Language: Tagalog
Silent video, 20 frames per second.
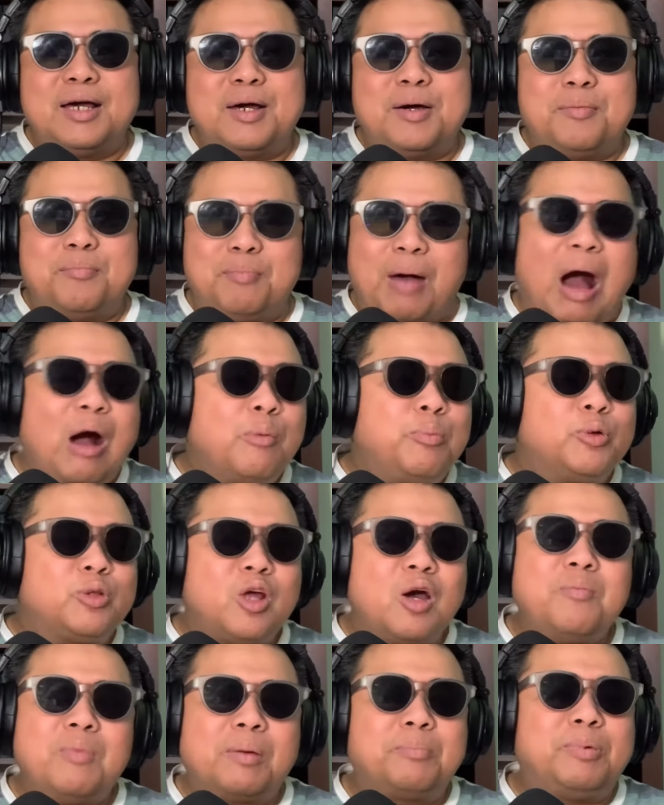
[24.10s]
Bago po
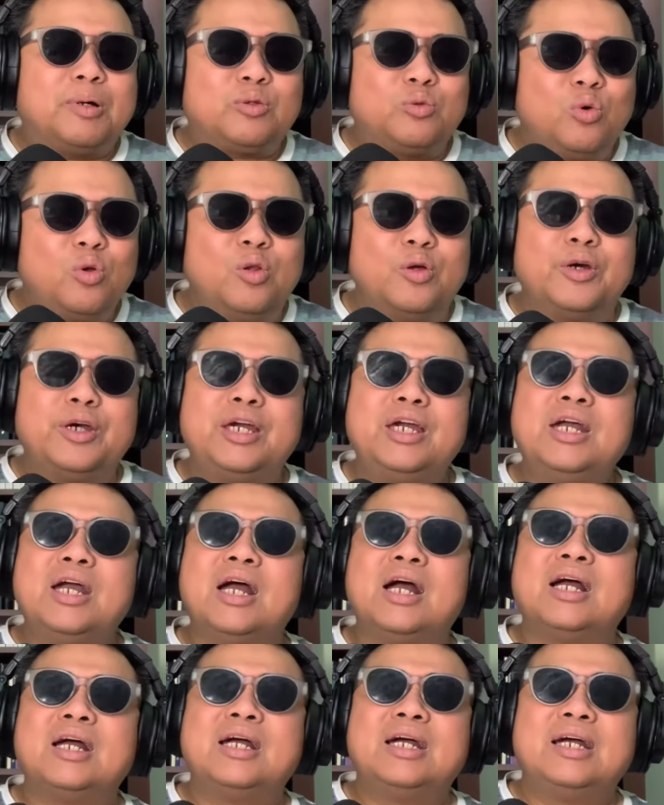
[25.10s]
tayo magpatuloy,
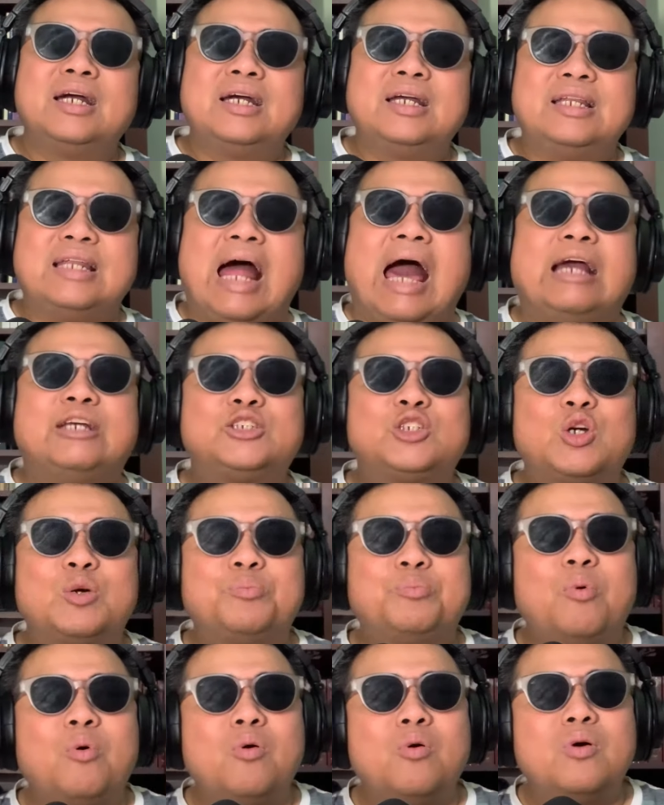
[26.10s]
nais ko
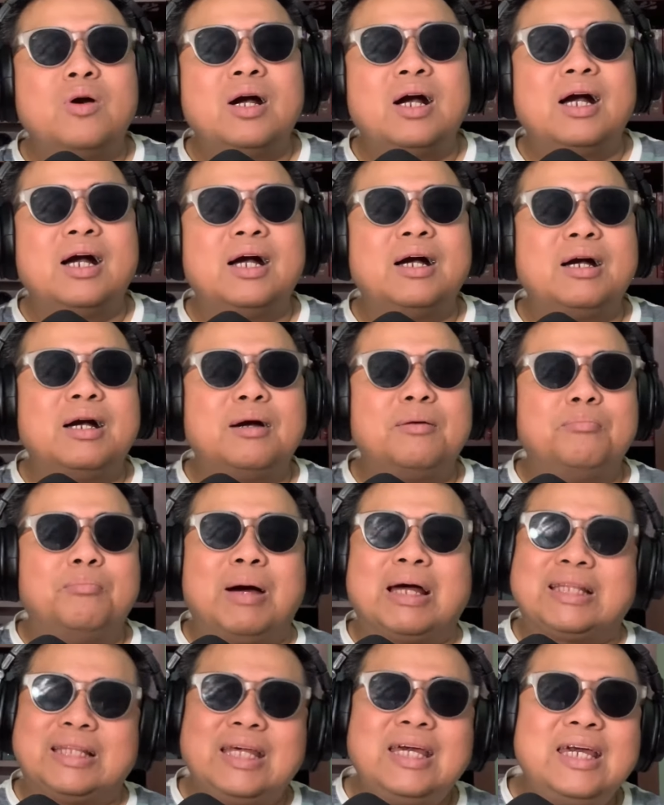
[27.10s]
pong uh,
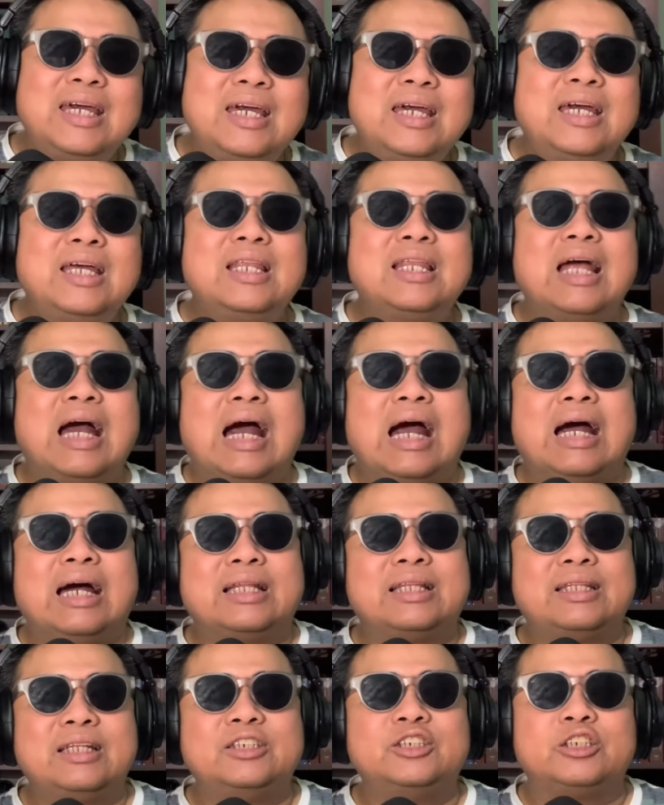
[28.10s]
batiin
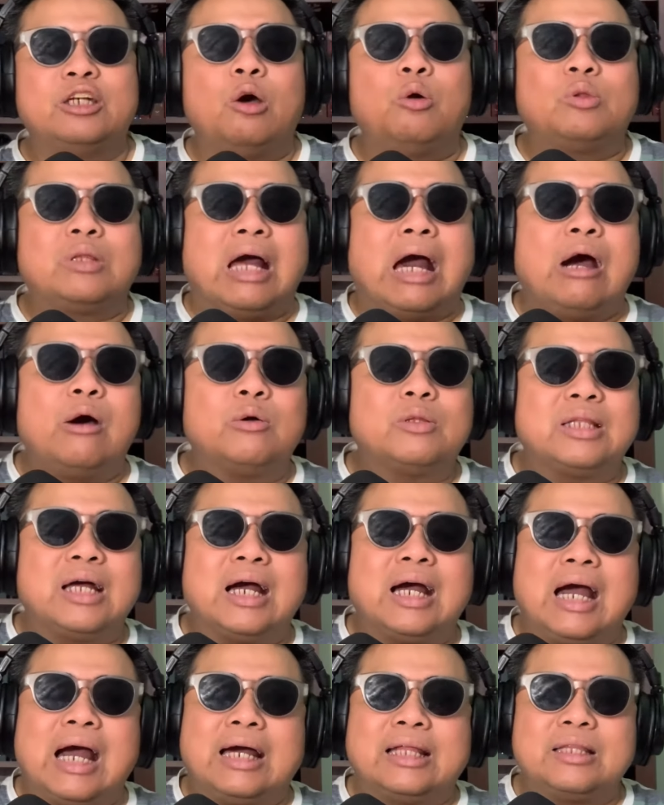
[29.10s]
at i shoutout
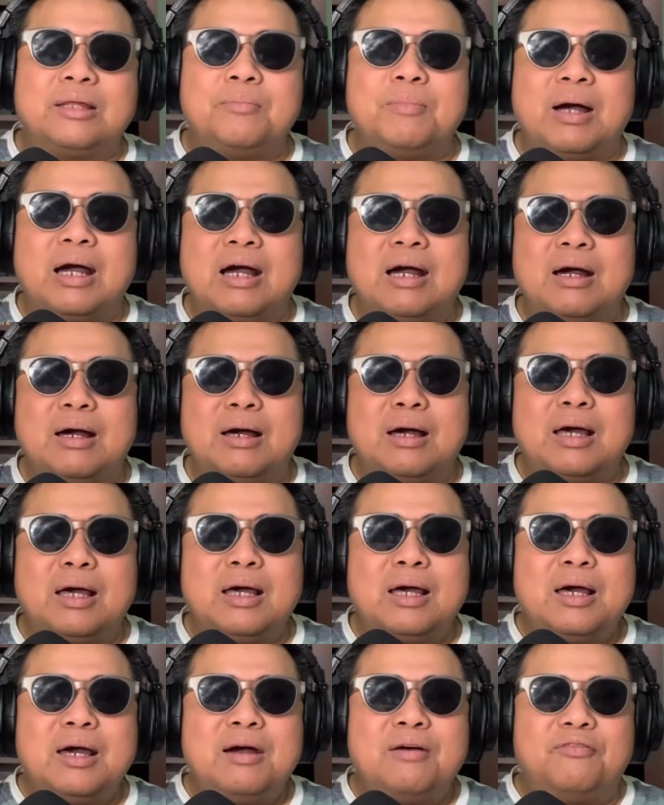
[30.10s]
ang ating mga
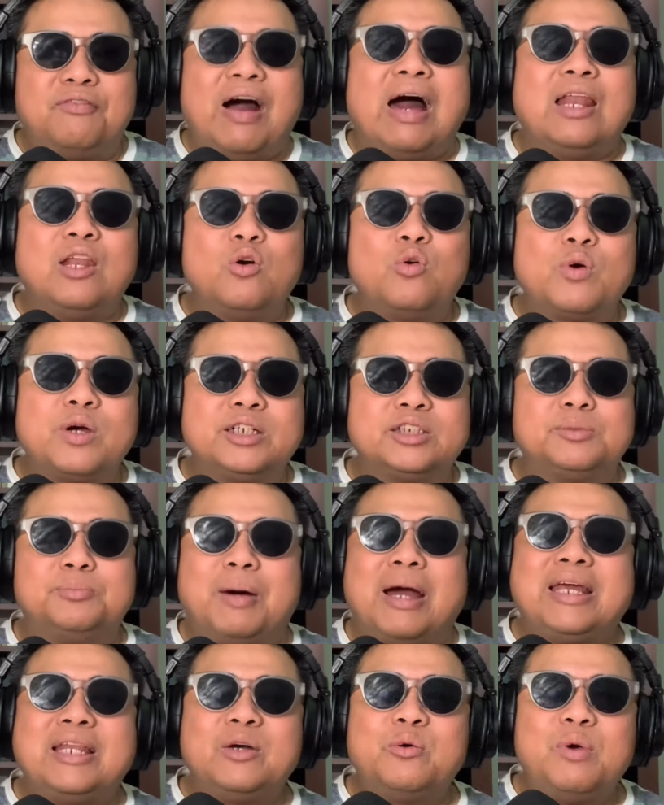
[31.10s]
followers.
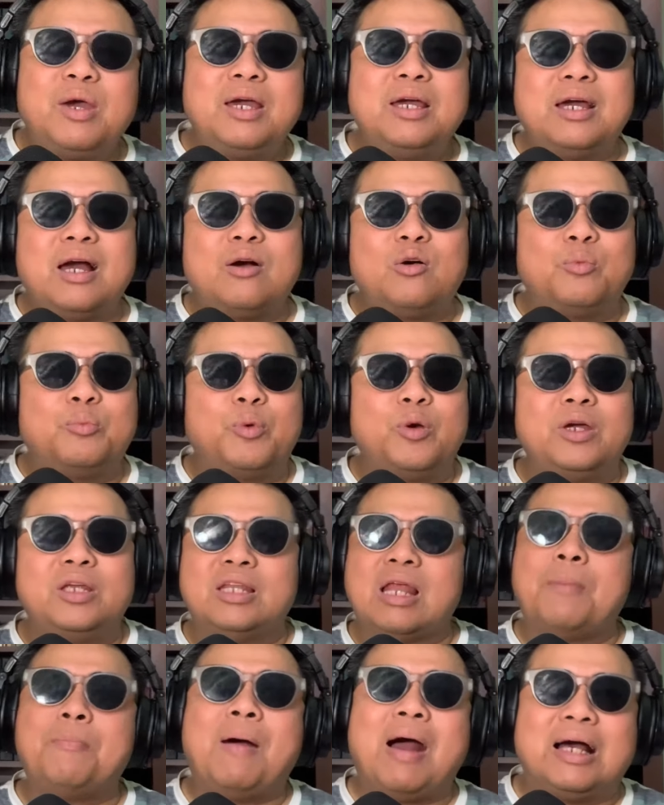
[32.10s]
By the way, ako po'y
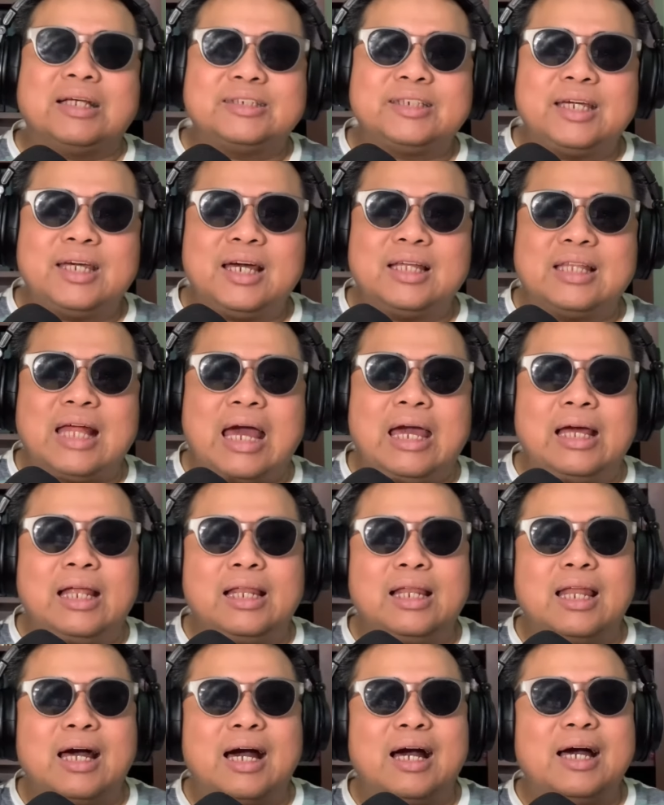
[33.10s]
napakasaya
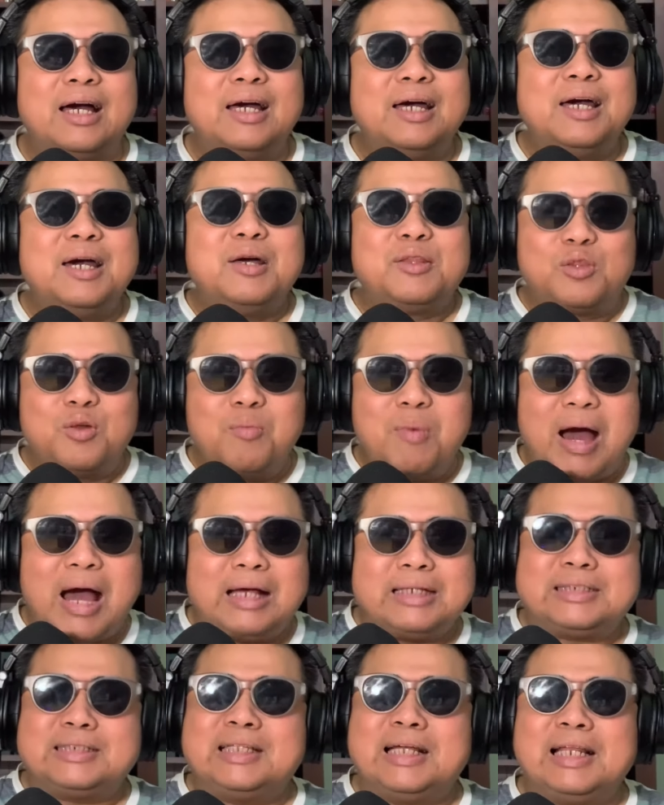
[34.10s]
dahil uh,
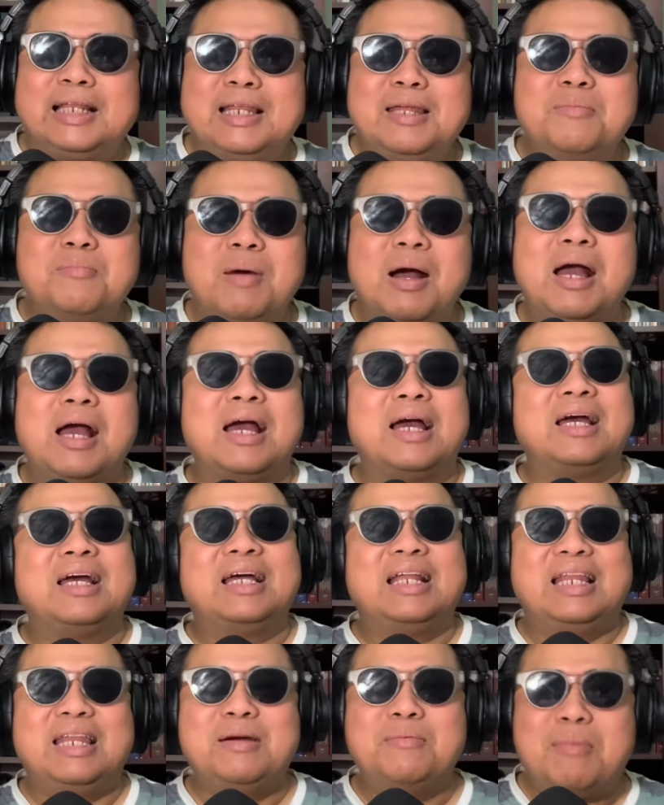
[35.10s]
Tumaas ng lima,
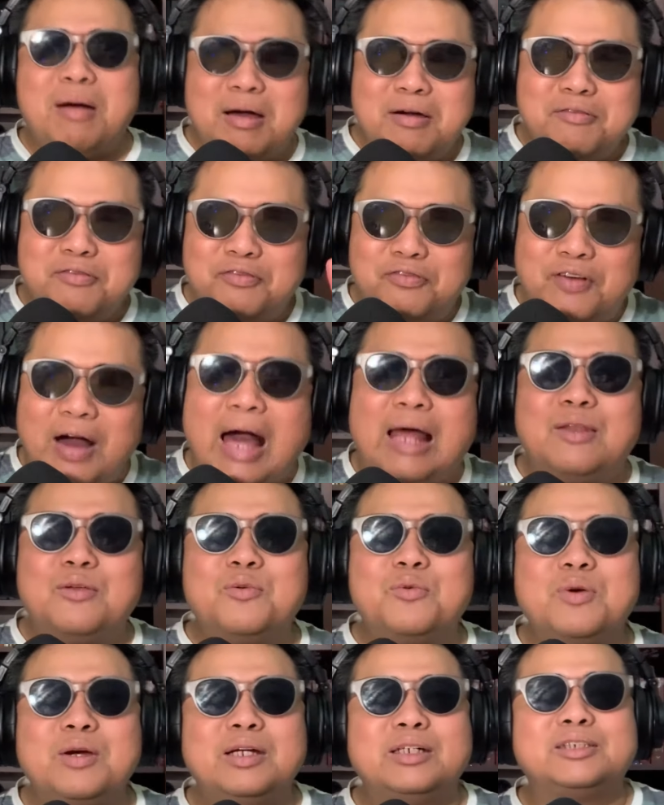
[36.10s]
limang
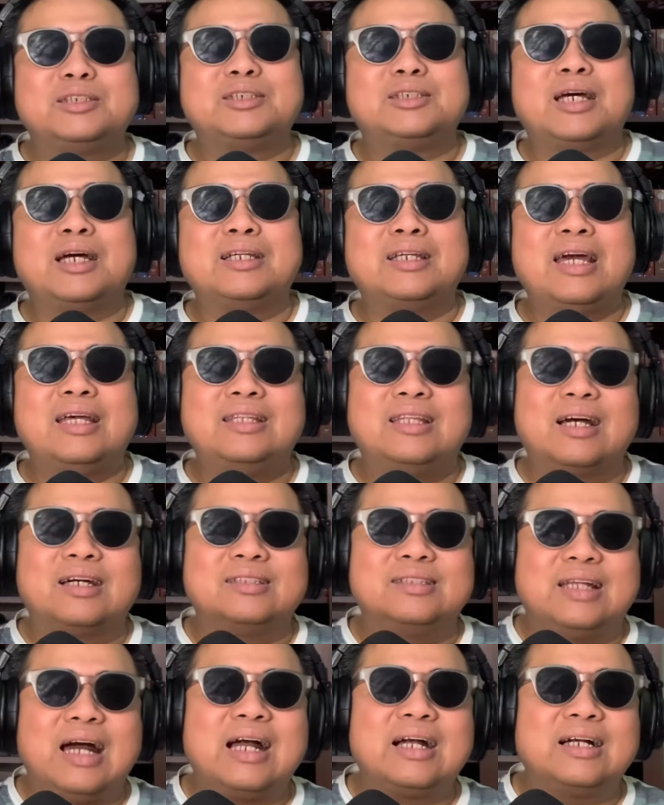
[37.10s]
followers ang
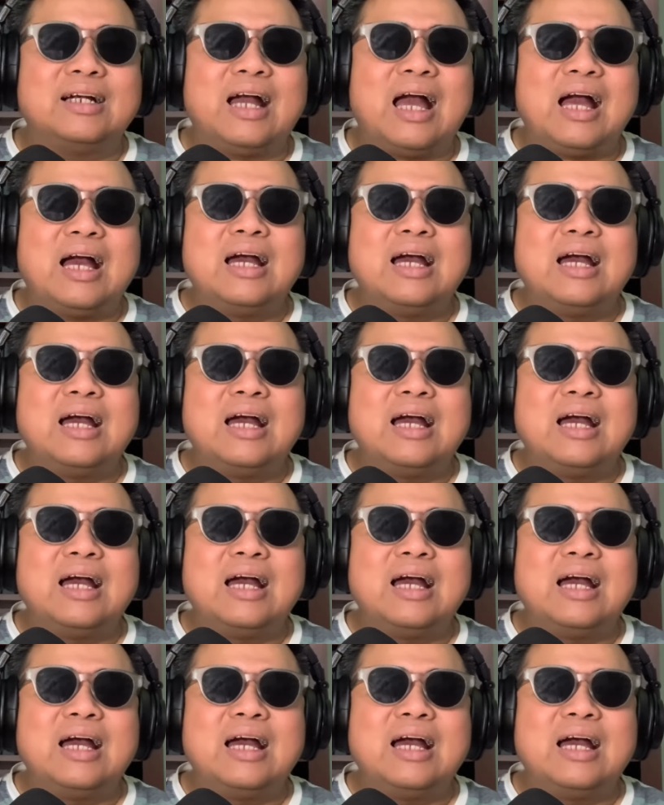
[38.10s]
naidagdag.